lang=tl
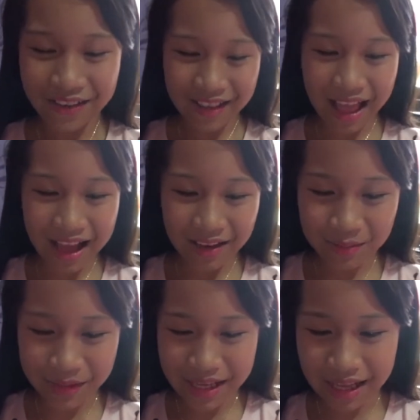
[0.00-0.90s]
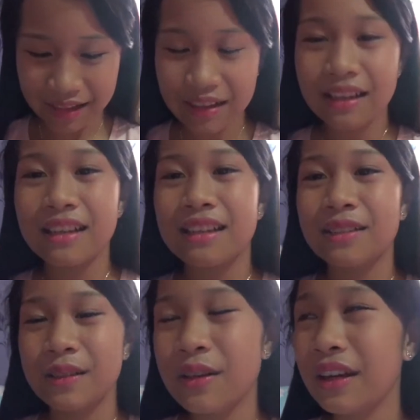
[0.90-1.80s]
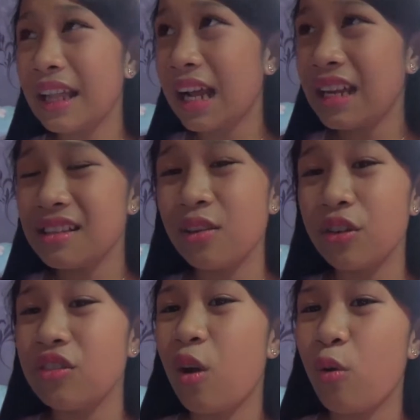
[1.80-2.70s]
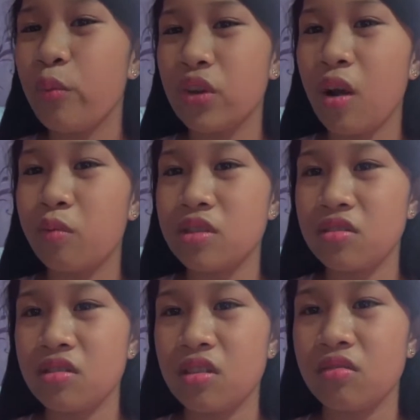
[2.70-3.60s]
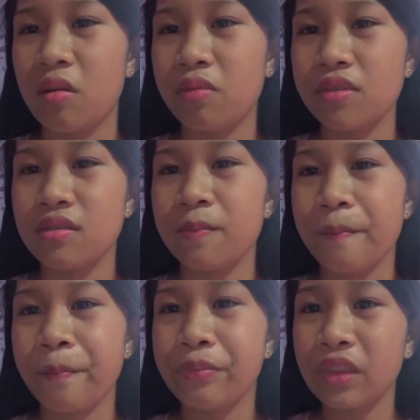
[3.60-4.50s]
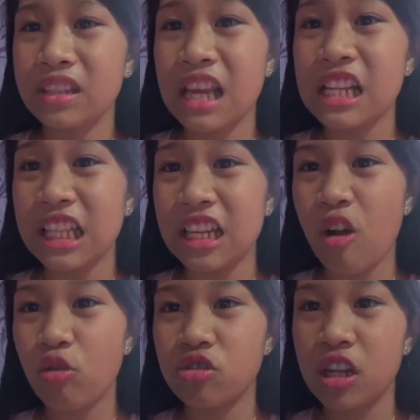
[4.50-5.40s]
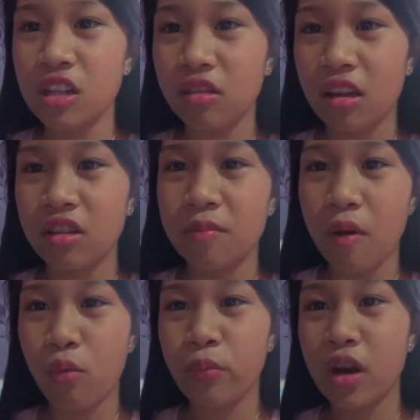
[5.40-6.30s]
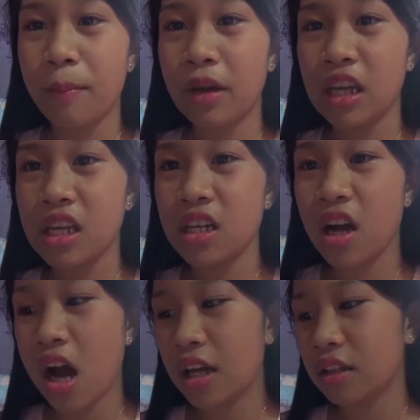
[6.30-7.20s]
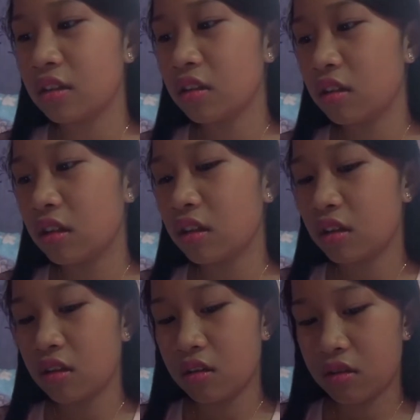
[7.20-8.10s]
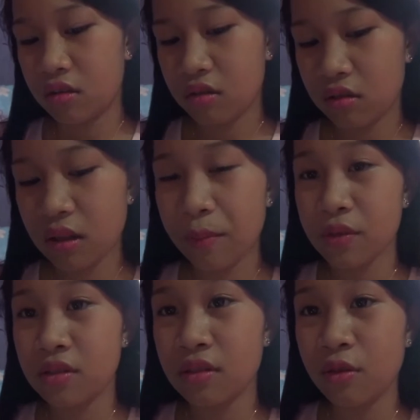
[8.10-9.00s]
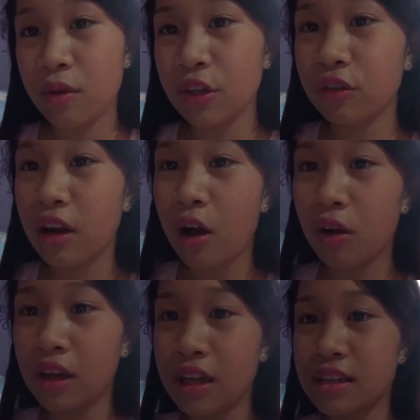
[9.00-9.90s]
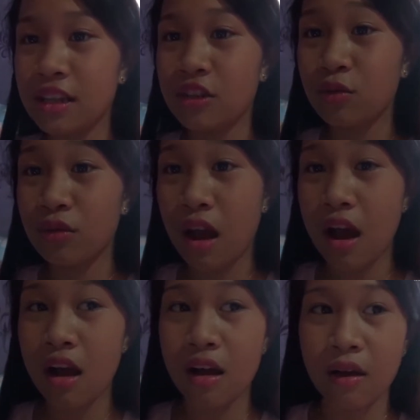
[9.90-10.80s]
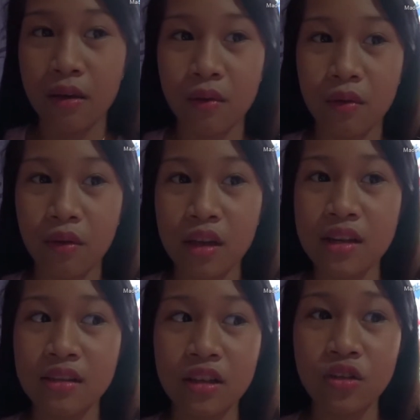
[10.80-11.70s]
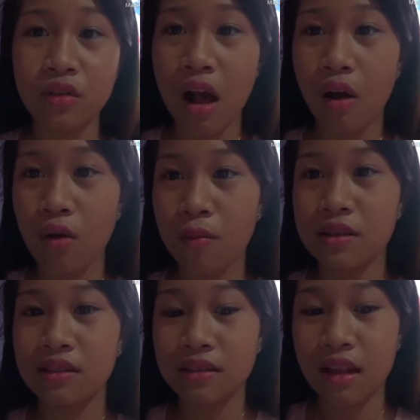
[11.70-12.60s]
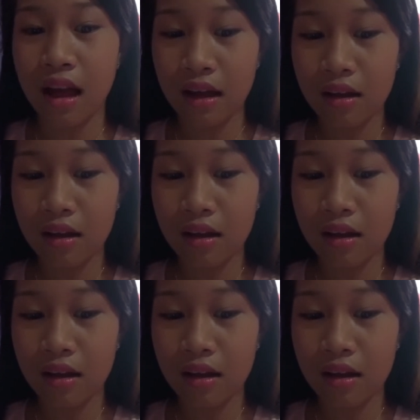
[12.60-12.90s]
Wala, ano ba yan? Yung kinakainisan ko, hindi ako pinapansin. Tapos, salita na ako ng salita, hindi pa ako pinapakinggan. Tapos, wag nyo na, inisin nyo na, uh, ah, inisin nyo na ako basta